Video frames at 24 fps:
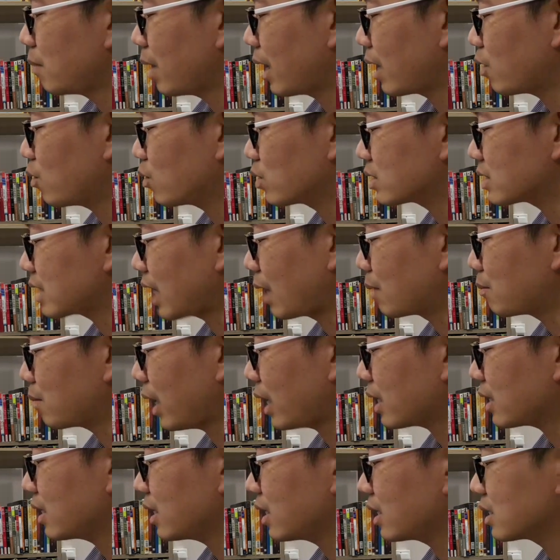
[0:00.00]
บางคนสา
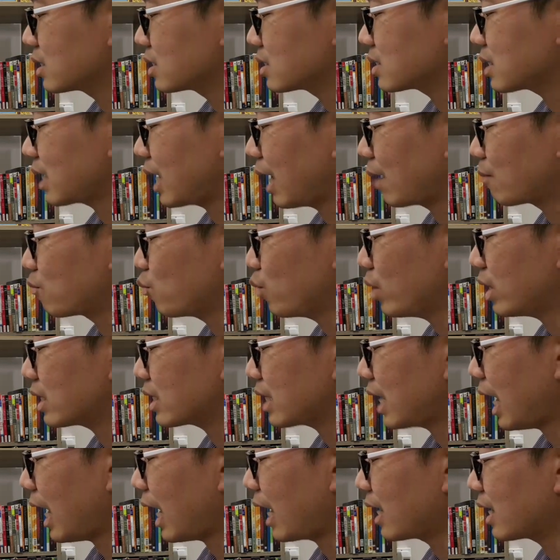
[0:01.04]
มารถเดินสลับวิ่ง
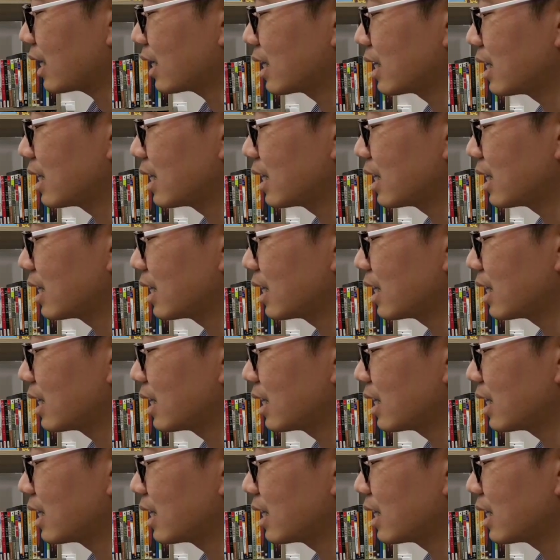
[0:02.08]
ได้